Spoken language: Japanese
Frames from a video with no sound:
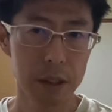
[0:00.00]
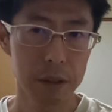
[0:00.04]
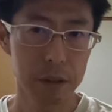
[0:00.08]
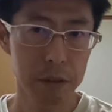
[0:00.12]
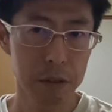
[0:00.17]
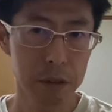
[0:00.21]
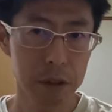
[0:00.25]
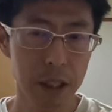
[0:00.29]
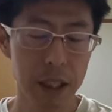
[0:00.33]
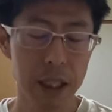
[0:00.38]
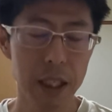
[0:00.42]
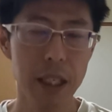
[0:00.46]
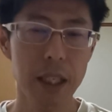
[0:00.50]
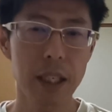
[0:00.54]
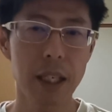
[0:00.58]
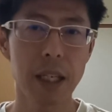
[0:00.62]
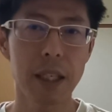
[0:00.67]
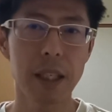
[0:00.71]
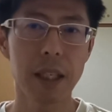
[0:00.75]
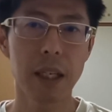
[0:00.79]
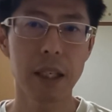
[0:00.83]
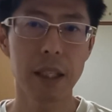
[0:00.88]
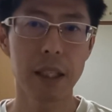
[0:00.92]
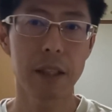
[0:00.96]
打たなきゃな
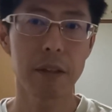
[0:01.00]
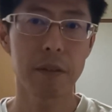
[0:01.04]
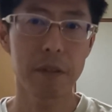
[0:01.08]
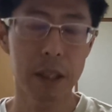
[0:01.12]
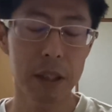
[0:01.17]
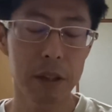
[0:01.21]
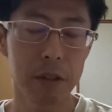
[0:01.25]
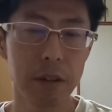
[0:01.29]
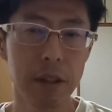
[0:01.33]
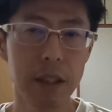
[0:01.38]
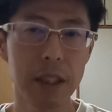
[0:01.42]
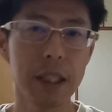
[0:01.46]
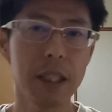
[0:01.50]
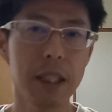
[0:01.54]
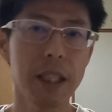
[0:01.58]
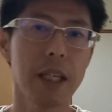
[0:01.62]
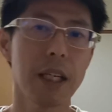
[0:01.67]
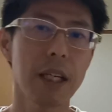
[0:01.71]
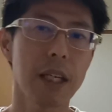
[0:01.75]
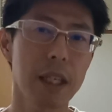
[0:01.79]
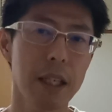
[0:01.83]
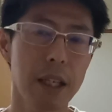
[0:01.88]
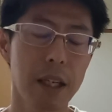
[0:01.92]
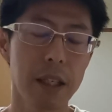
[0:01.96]
んないだとか、塁に出な
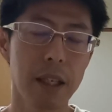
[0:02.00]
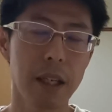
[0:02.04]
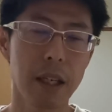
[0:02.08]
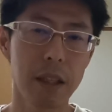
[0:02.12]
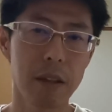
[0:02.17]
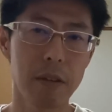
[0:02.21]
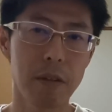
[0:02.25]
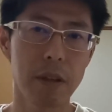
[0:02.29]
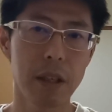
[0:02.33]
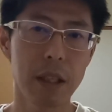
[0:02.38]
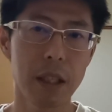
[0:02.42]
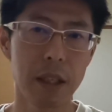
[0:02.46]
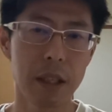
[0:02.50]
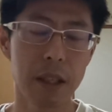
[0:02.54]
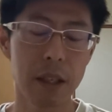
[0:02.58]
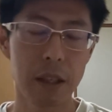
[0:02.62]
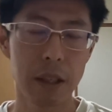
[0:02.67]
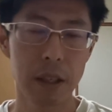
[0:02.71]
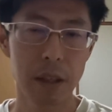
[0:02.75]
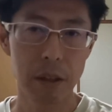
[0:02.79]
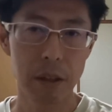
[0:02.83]
きゃなんないとかで、